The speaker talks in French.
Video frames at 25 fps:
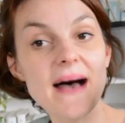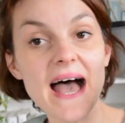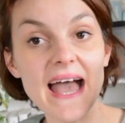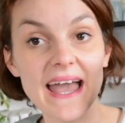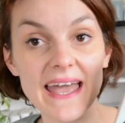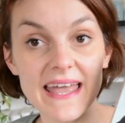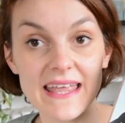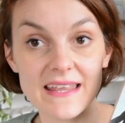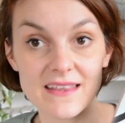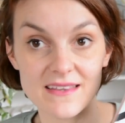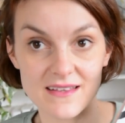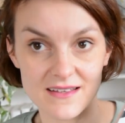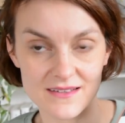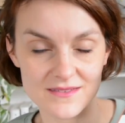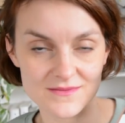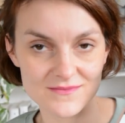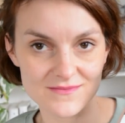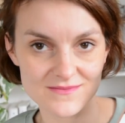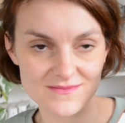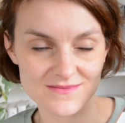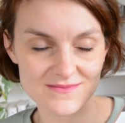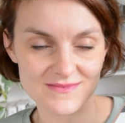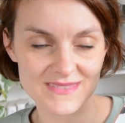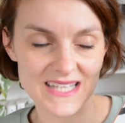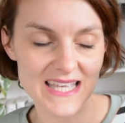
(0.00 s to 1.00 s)
Reine.
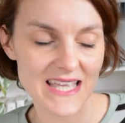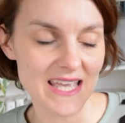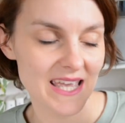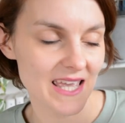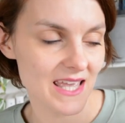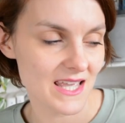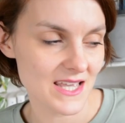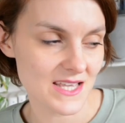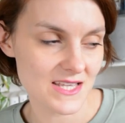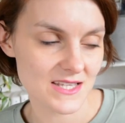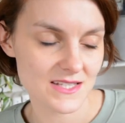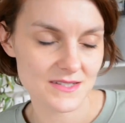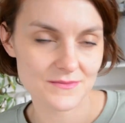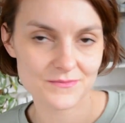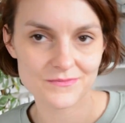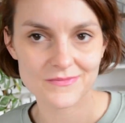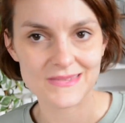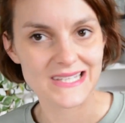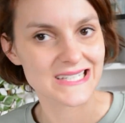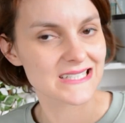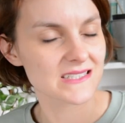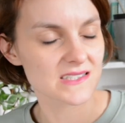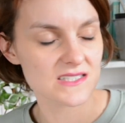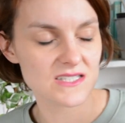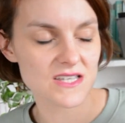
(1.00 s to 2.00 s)
Et
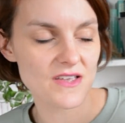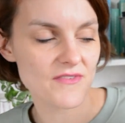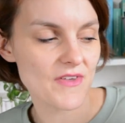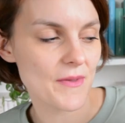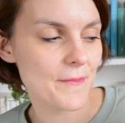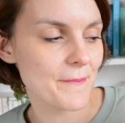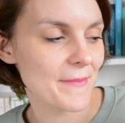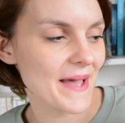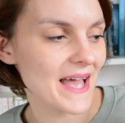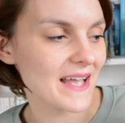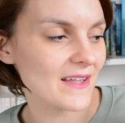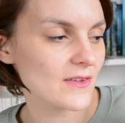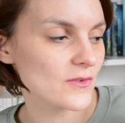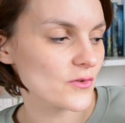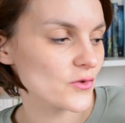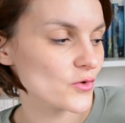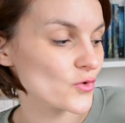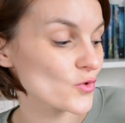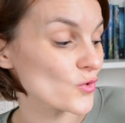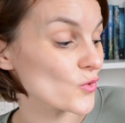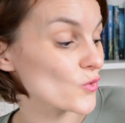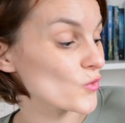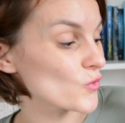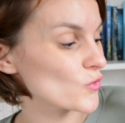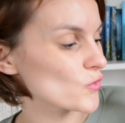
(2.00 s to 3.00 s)
j'avais pas
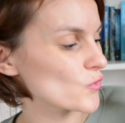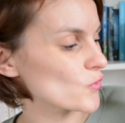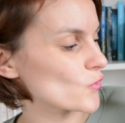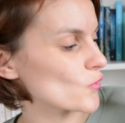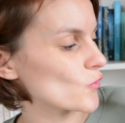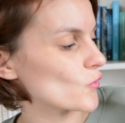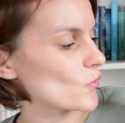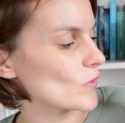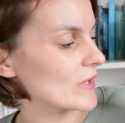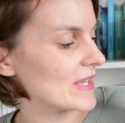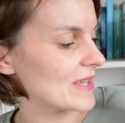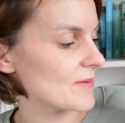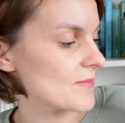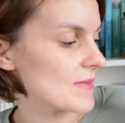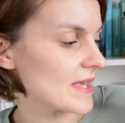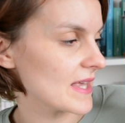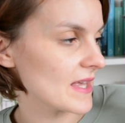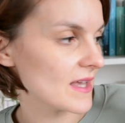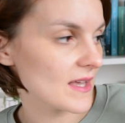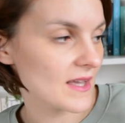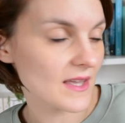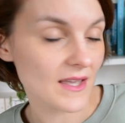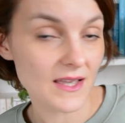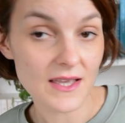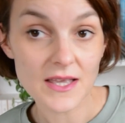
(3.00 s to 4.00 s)
trop trop
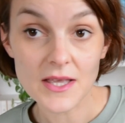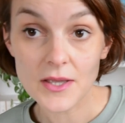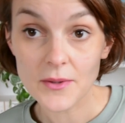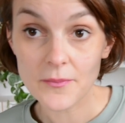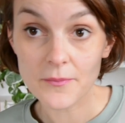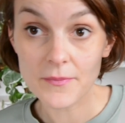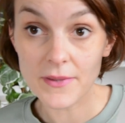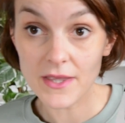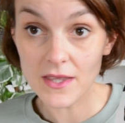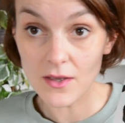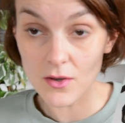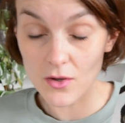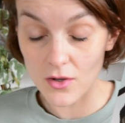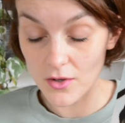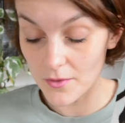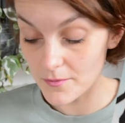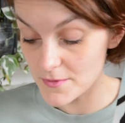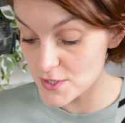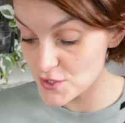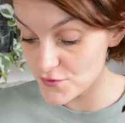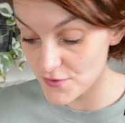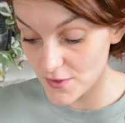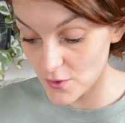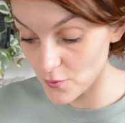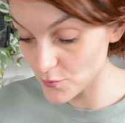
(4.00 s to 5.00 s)
aimé. Mais, euh,
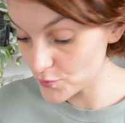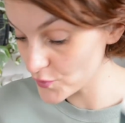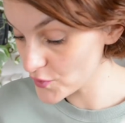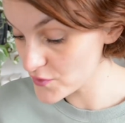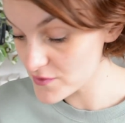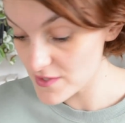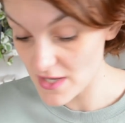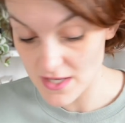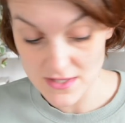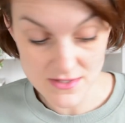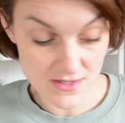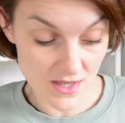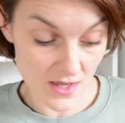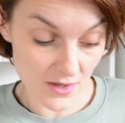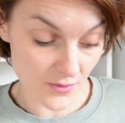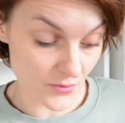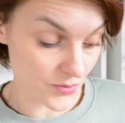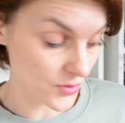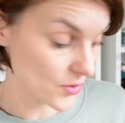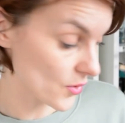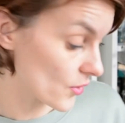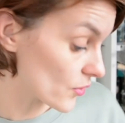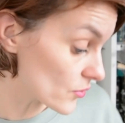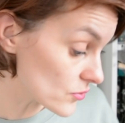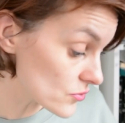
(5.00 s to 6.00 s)
mais je fais confiance à Isa et
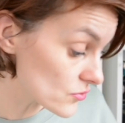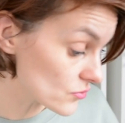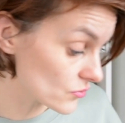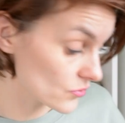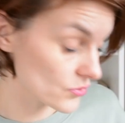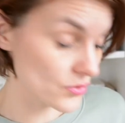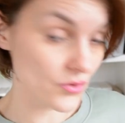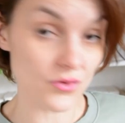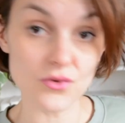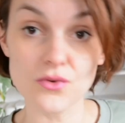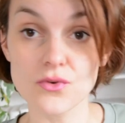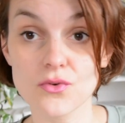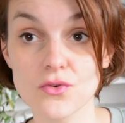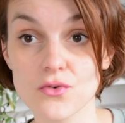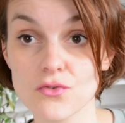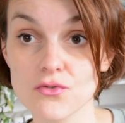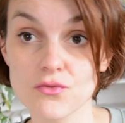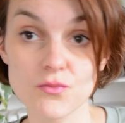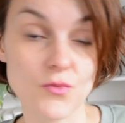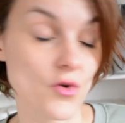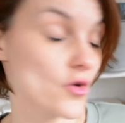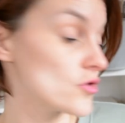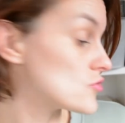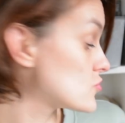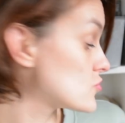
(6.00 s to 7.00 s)
Florence, donc euh, je me